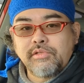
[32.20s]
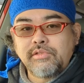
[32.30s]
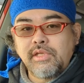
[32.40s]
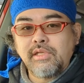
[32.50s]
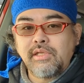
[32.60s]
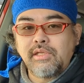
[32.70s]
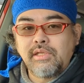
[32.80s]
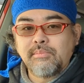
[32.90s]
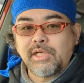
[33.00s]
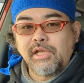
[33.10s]
ですね、
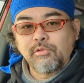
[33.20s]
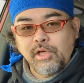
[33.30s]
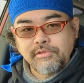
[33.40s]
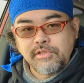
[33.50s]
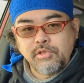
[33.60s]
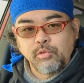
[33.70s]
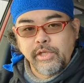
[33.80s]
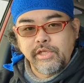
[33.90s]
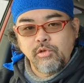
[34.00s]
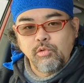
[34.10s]
えー、まあ、例の感染症の
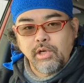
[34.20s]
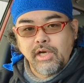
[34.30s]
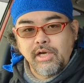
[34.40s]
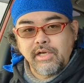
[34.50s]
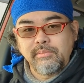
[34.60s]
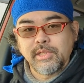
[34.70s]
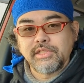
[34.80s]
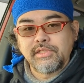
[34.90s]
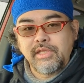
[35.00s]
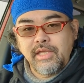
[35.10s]
影響がありま
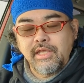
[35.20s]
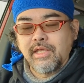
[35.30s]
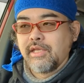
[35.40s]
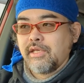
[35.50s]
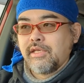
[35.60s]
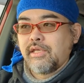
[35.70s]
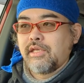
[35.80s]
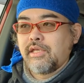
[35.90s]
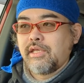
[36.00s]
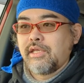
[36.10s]
して、
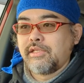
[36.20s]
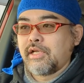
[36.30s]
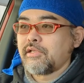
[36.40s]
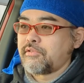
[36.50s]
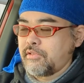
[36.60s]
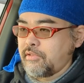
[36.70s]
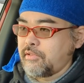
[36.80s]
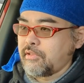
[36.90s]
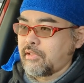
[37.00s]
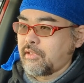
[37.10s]
えー、2
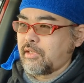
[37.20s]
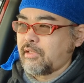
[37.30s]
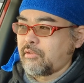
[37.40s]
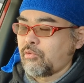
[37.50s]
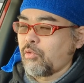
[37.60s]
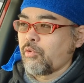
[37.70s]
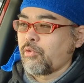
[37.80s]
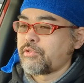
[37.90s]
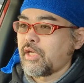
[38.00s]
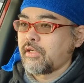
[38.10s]
月と
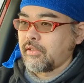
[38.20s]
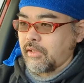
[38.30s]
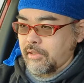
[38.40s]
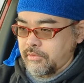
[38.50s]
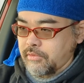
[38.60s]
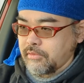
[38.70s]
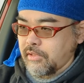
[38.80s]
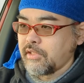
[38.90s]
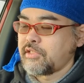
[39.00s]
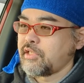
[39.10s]
3月
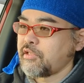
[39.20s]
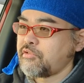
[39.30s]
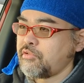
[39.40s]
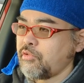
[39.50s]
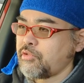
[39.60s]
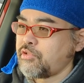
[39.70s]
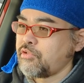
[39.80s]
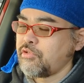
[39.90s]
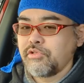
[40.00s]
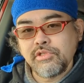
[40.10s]
で4月の
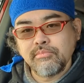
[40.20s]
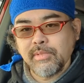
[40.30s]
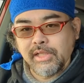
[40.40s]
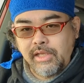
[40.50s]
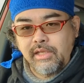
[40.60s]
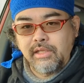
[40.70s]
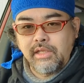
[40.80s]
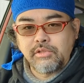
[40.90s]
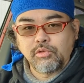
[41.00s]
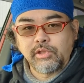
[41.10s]
中旬まで、
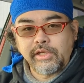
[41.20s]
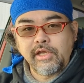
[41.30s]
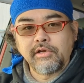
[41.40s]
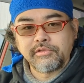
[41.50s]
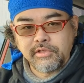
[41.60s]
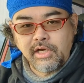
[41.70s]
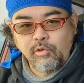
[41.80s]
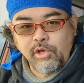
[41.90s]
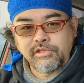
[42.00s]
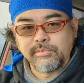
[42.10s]
えちょっと体験発掘が
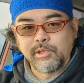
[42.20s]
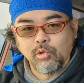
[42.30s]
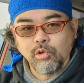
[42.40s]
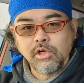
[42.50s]
お休みと、